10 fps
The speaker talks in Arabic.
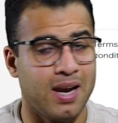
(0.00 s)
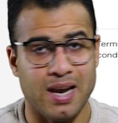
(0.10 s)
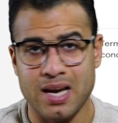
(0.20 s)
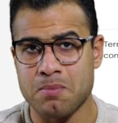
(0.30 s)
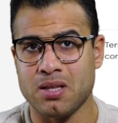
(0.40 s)

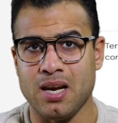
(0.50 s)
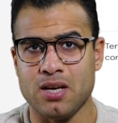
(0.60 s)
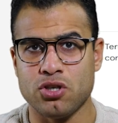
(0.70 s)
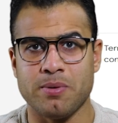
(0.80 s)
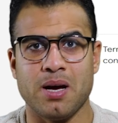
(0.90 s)
لكن ما
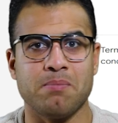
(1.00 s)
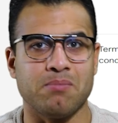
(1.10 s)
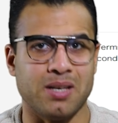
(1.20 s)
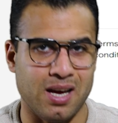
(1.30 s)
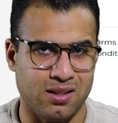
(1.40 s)
تقلقش بقى
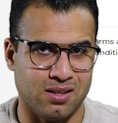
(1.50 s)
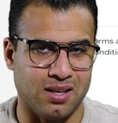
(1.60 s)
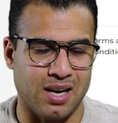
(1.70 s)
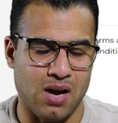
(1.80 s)
من حته